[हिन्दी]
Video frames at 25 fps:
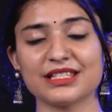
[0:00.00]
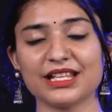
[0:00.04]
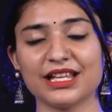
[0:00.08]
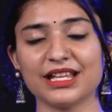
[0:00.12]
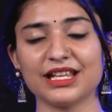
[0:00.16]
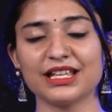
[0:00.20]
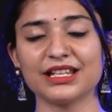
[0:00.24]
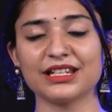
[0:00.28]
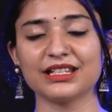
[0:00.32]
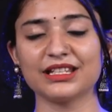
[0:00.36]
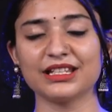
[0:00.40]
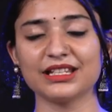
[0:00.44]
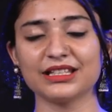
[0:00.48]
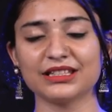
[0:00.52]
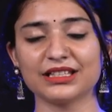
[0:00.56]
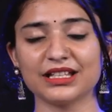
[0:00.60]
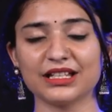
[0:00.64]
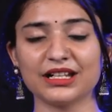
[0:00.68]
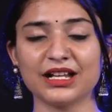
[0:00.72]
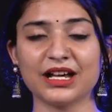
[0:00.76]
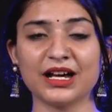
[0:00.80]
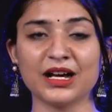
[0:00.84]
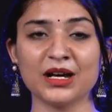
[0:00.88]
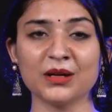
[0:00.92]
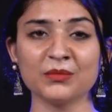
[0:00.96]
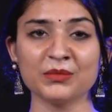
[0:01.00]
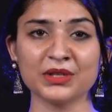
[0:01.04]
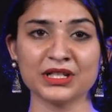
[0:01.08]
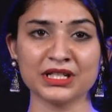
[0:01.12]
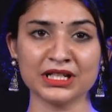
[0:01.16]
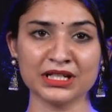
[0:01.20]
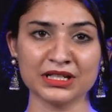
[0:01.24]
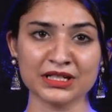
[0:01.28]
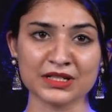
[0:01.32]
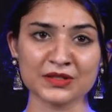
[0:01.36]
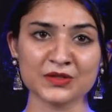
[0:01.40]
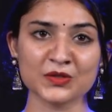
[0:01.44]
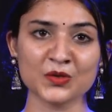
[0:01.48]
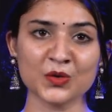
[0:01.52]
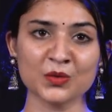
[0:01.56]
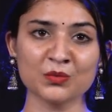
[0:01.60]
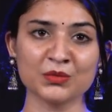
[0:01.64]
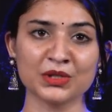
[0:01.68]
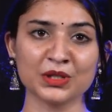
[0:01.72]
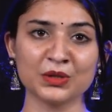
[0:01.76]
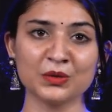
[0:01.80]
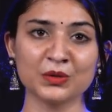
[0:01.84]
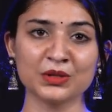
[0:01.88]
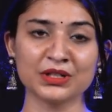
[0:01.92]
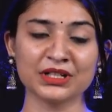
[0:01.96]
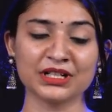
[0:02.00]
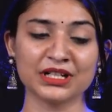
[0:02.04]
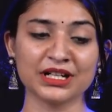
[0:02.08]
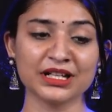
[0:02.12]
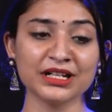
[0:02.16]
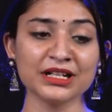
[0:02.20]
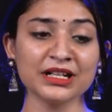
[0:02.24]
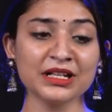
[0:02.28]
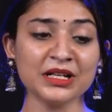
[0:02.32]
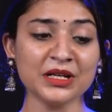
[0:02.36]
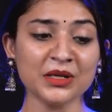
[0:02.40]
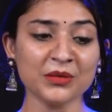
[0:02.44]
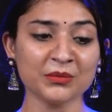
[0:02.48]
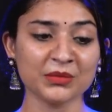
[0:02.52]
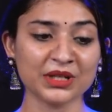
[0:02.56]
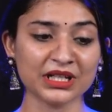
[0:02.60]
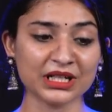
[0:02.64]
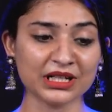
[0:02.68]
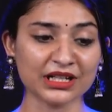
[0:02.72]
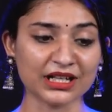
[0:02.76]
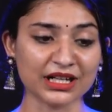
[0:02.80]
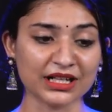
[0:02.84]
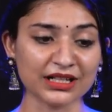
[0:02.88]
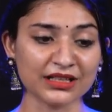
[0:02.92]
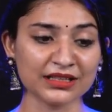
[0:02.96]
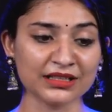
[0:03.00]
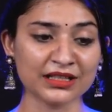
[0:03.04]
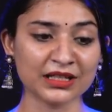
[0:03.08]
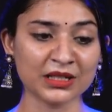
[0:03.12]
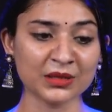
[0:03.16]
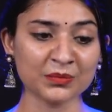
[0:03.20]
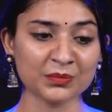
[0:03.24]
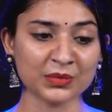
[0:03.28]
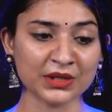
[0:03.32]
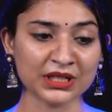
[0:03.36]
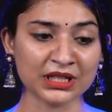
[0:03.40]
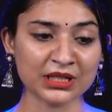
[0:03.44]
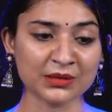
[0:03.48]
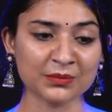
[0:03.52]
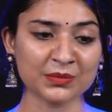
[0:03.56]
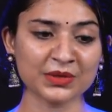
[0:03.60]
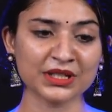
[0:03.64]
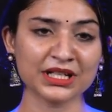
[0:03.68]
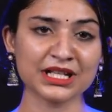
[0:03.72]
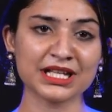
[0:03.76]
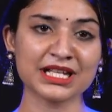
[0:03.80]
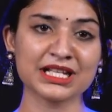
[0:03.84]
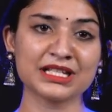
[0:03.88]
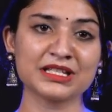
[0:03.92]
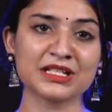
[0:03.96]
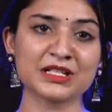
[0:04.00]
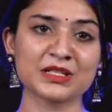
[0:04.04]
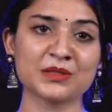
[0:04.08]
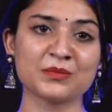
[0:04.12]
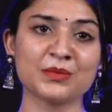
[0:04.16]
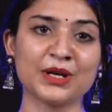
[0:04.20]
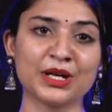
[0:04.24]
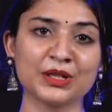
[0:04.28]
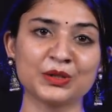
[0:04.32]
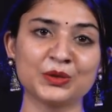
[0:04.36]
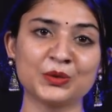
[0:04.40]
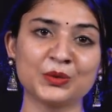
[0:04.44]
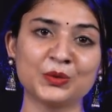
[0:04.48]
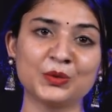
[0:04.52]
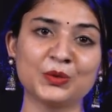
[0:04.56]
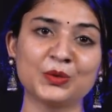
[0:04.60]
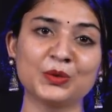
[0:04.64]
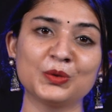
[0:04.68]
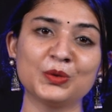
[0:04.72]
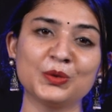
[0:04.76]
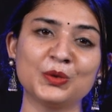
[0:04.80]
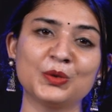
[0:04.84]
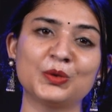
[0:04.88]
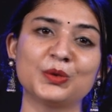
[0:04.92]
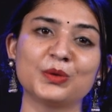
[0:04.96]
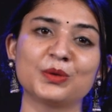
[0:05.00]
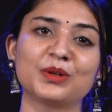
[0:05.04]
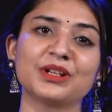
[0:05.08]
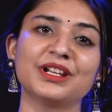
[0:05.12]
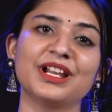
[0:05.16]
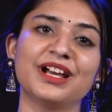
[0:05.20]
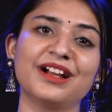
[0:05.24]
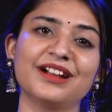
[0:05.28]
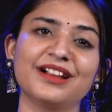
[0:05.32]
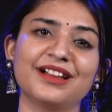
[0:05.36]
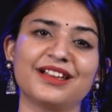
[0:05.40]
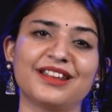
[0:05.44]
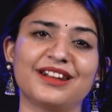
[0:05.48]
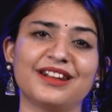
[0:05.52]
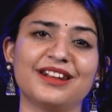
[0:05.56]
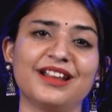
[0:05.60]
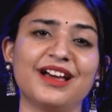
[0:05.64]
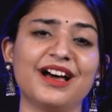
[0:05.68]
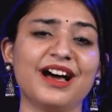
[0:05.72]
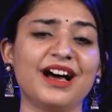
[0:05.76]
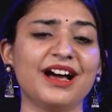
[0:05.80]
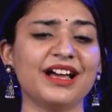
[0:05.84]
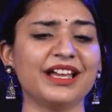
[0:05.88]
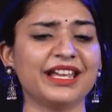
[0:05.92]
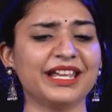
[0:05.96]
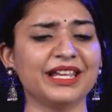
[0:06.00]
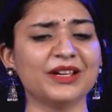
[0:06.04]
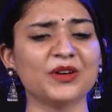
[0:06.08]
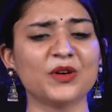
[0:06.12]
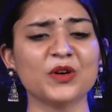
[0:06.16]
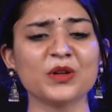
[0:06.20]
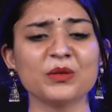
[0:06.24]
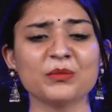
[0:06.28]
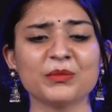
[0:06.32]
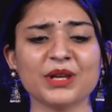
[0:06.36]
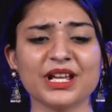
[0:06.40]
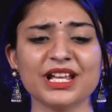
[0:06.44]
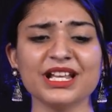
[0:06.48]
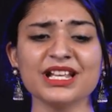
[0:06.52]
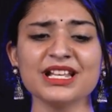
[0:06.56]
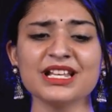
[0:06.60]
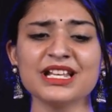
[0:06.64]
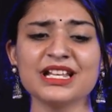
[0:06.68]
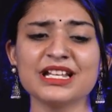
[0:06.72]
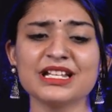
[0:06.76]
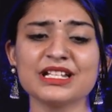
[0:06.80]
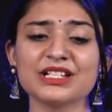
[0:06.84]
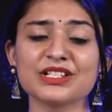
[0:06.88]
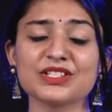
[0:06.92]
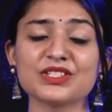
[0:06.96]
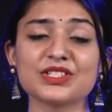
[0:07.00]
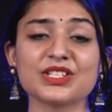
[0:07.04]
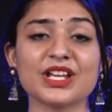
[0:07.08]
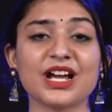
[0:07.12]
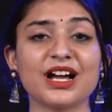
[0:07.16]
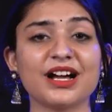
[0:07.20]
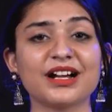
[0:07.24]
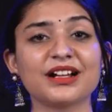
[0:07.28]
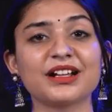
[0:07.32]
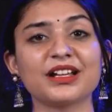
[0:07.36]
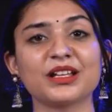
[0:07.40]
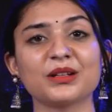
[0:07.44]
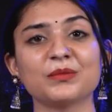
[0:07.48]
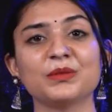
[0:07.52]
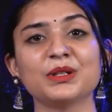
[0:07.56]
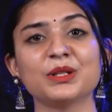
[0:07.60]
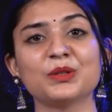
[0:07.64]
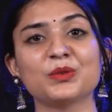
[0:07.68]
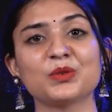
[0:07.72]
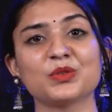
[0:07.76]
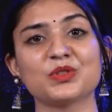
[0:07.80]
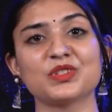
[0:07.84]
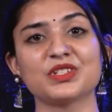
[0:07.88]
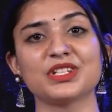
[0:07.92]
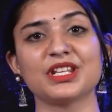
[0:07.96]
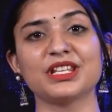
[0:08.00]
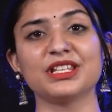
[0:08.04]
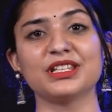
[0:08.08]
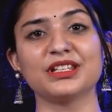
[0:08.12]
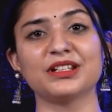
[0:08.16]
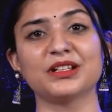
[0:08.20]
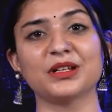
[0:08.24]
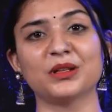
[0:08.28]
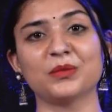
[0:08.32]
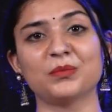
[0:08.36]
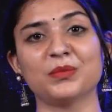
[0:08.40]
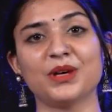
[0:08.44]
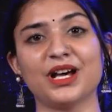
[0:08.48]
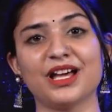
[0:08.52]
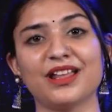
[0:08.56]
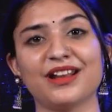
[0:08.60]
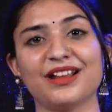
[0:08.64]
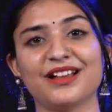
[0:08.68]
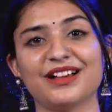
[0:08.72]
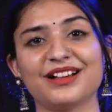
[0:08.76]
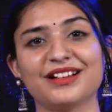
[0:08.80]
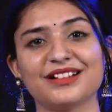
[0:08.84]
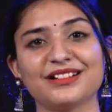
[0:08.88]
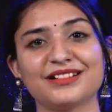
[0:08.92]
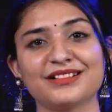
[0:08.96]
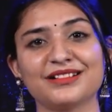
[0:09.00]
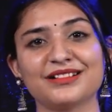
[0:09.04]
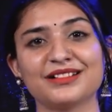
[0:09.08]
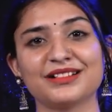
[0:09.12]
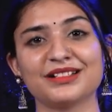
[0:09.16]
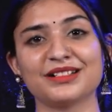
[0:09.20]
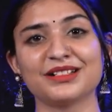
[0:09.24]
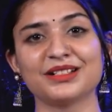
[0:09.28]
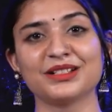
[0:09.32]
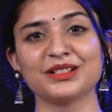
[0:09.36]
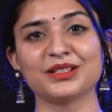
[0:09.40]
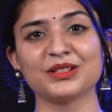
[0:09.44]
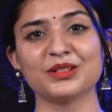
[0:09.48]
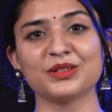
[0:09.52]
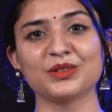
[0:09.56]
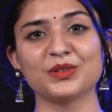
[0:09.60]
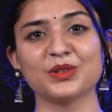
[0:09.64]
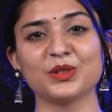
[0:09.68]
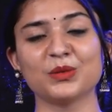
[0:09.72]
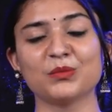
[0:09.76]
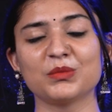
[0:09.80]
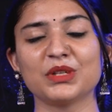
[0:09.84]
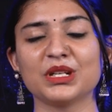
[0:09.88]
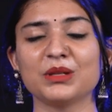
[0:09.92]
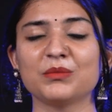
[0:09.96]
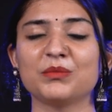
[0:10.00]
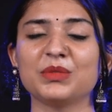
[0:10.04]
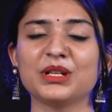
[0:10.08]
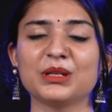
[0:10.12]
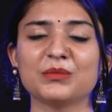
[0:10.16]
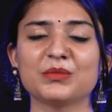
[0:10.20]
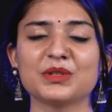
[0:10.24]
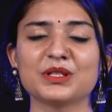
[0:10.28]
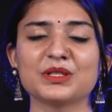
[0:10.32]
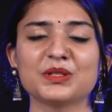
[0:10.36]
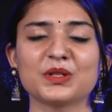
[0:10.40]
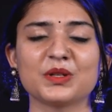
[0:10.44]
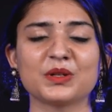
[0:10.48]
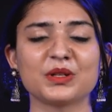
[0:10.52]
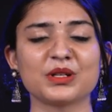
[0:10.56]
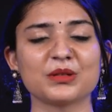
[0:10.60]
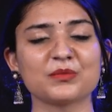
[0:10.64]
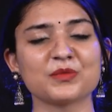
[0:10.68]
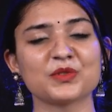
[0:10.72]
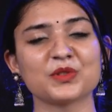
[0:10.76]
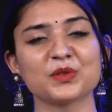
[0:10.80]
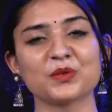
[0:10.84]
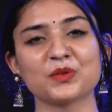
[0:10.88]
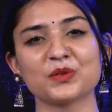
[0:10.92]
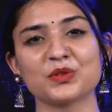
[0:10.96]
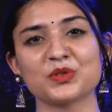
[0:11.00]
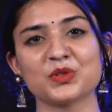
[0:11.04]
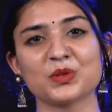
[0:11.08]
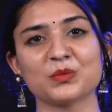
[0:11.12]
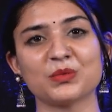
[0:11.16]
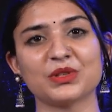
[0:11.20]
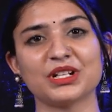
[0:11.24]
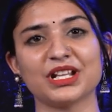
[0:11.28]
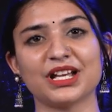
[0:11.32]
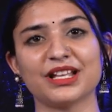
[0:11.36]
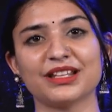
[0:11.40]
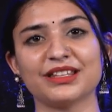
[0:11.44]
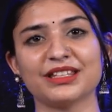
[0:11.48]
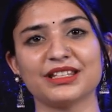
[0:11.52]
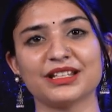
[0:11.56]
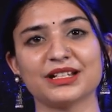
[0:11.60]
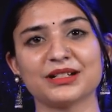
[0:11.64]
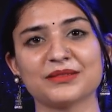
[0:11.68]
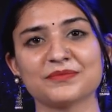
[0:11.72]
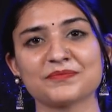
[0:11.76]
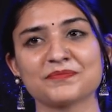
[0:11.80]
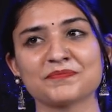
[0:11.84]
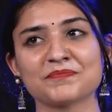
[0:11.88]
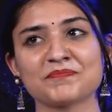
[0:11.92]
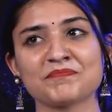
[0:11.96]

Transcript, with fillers: जहर की तरह मेरी नसों में घुलकर मेरे अंदर पनप रहे जज्बातों को खोखला कर रहा है और मैं चाहकर भी कुछ नहीं कर पा रहा तुमने बेबस और कमज़ोर जो बना दिया